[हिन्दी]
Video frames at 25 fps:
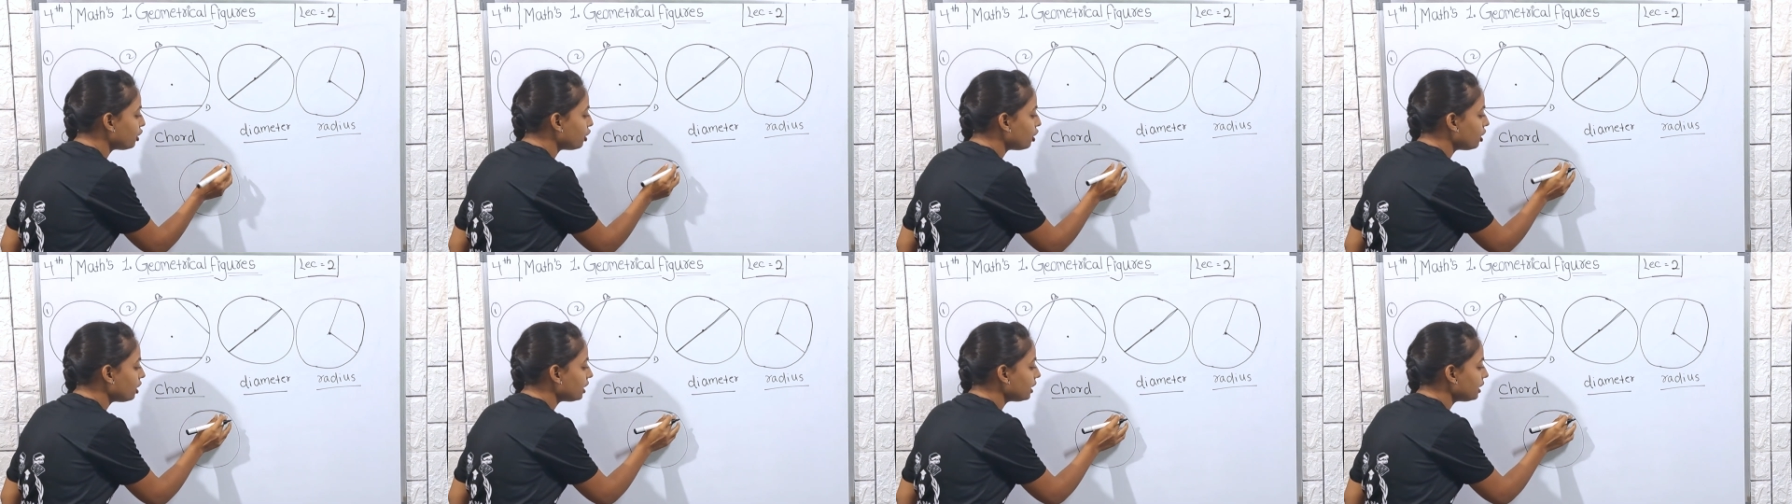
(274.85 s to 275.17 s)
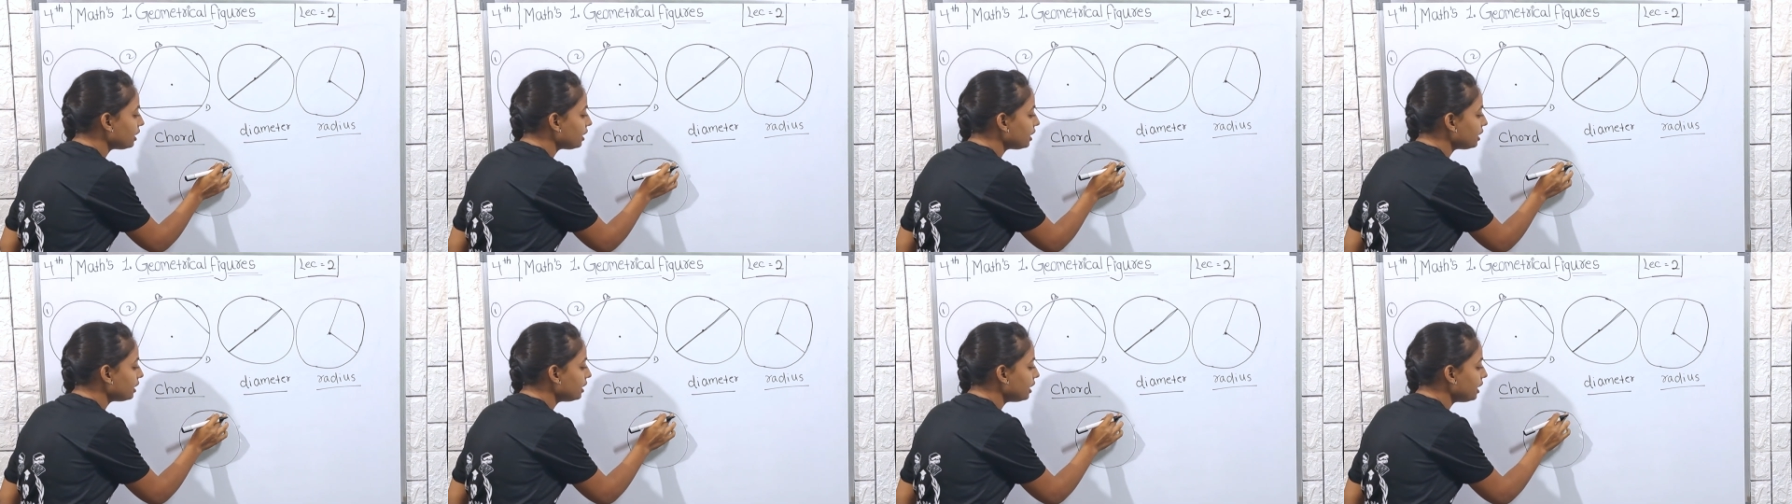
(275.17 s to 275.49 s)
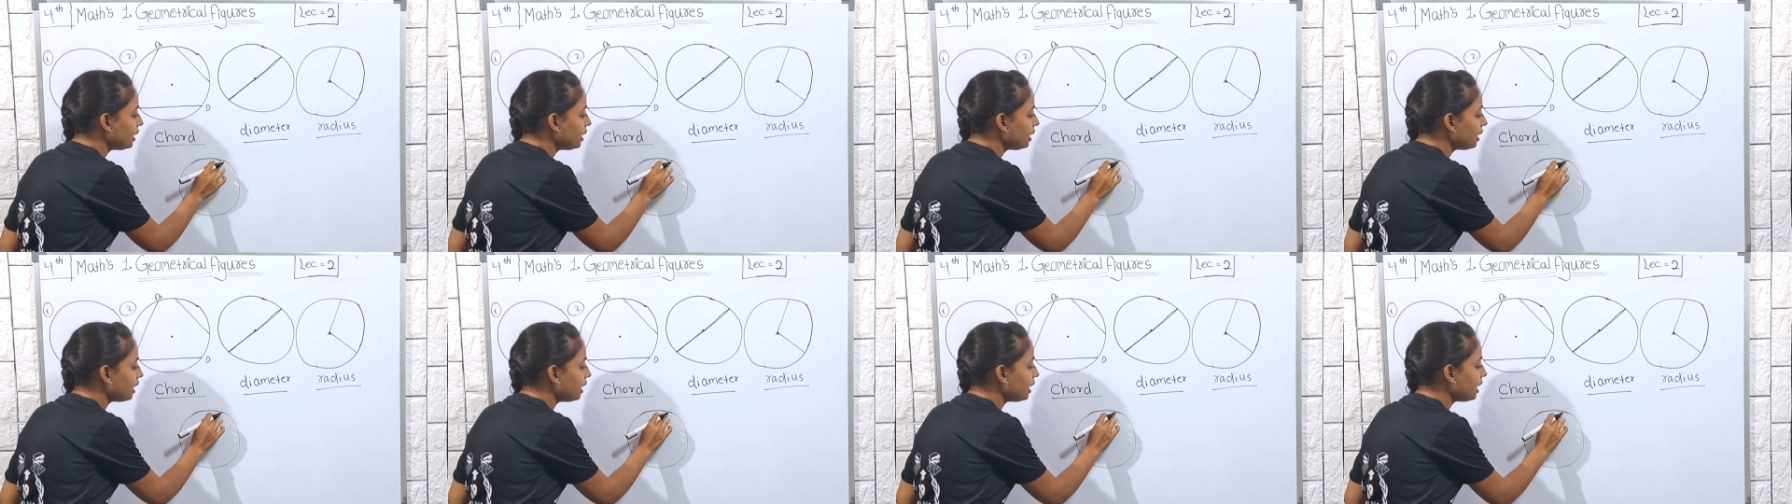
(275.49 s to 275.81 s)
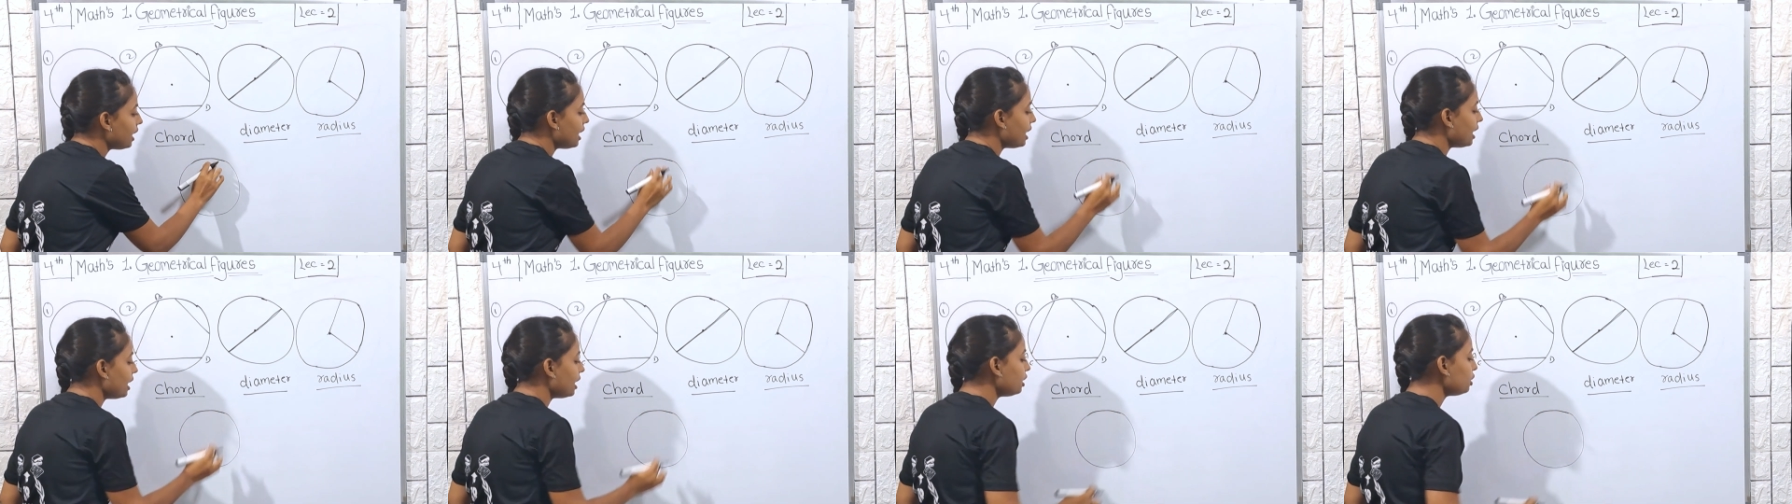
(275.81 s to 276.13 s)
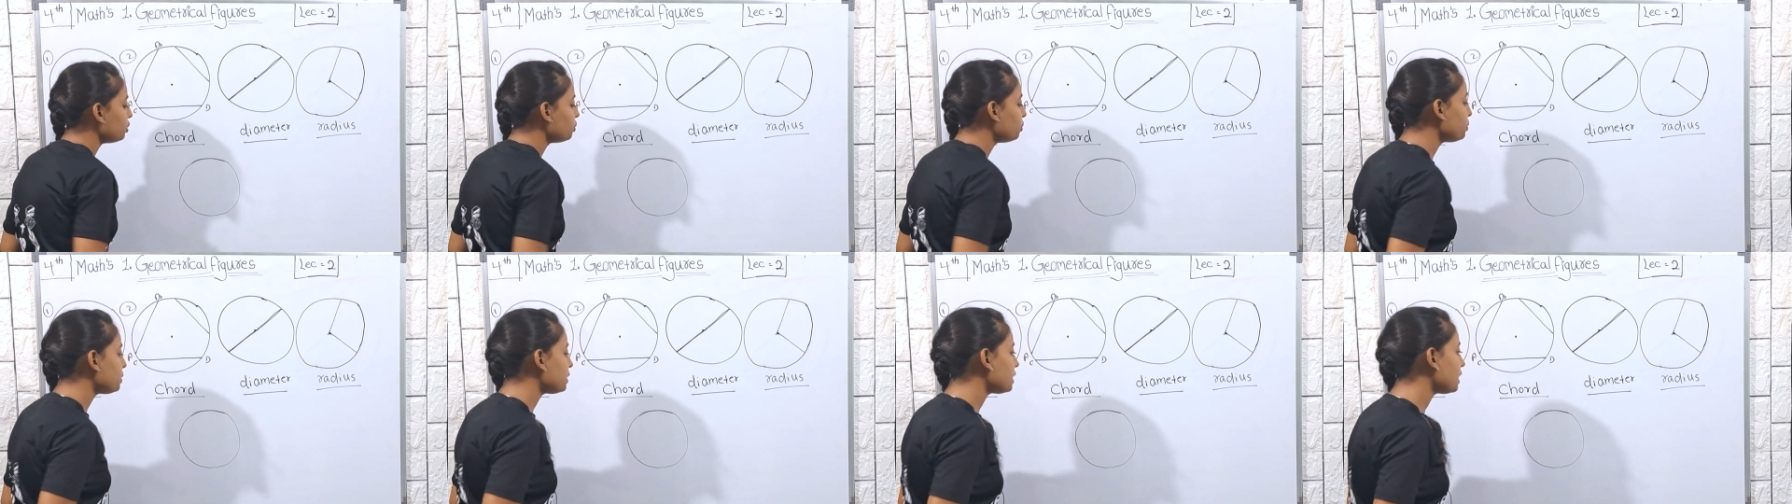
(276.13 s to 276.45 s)
ड्रॉ करके देंगे
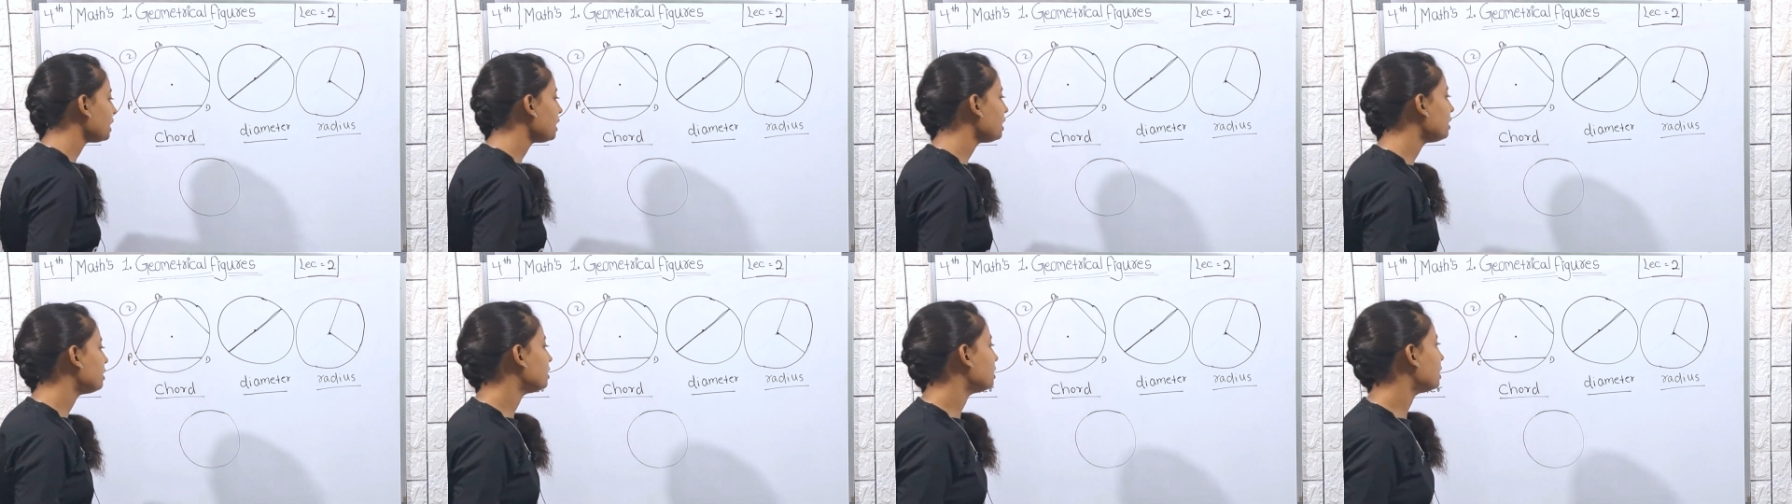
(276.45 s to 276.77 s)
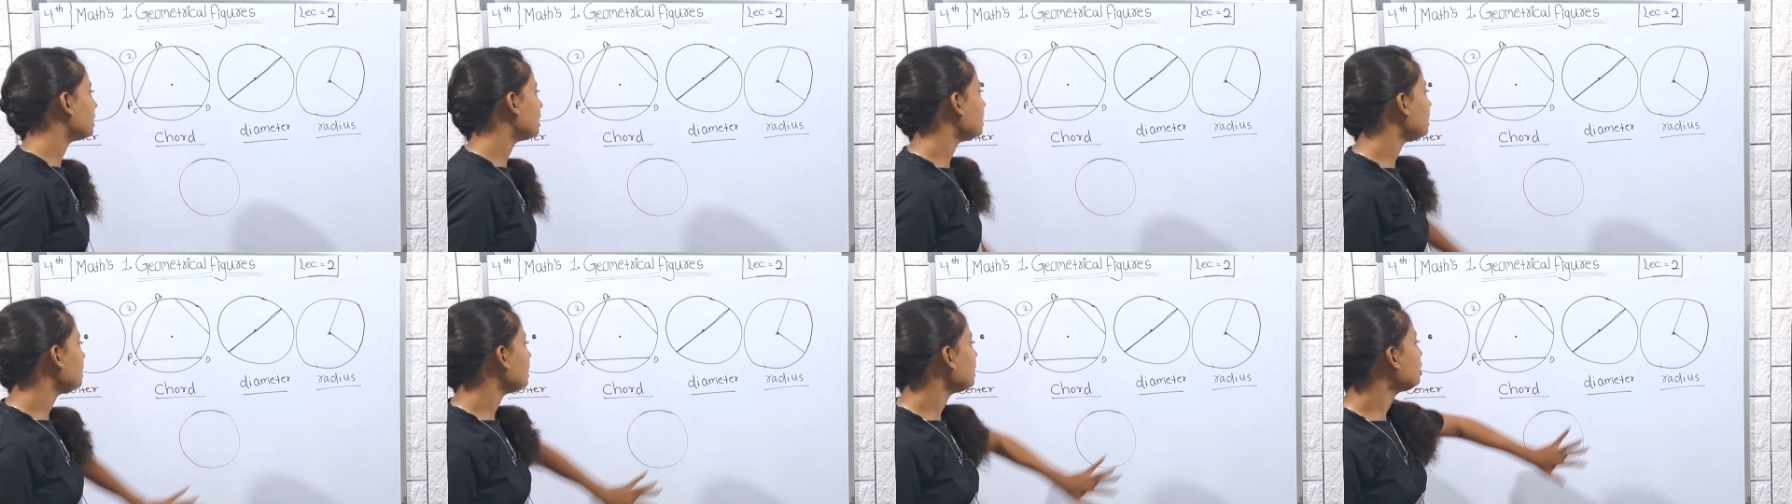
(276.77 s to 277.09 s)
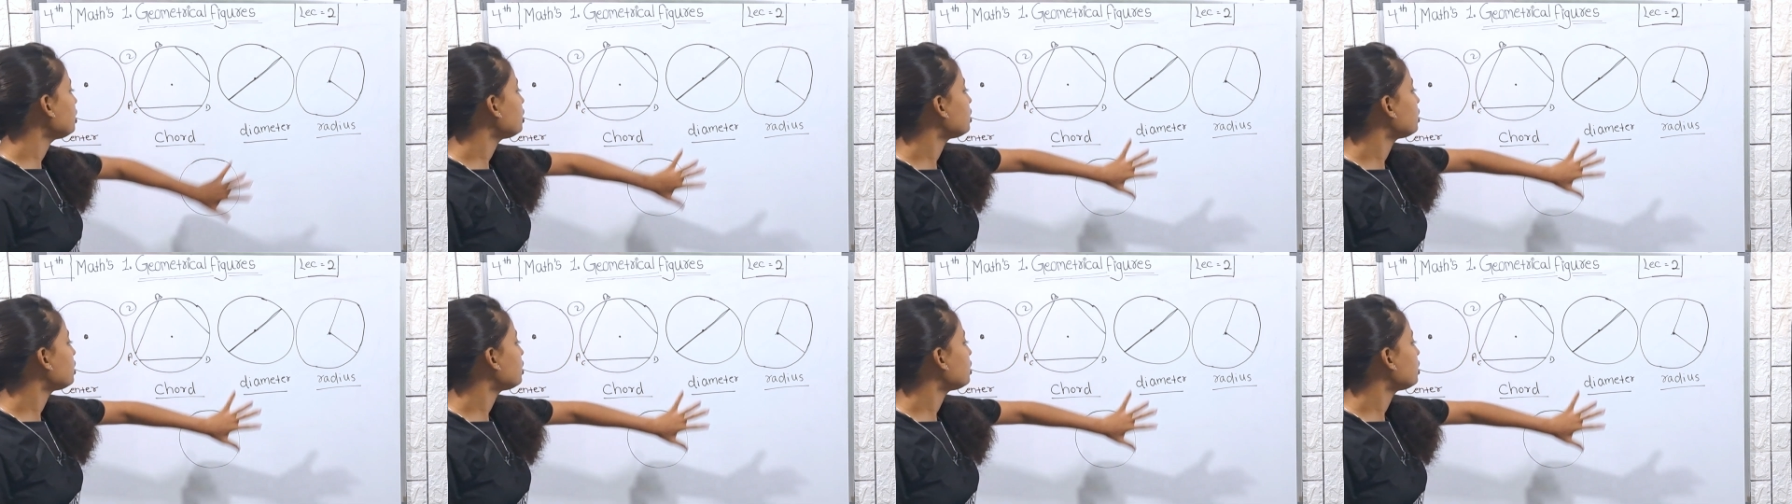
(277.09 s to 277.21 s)
एंड उसके अंदर ये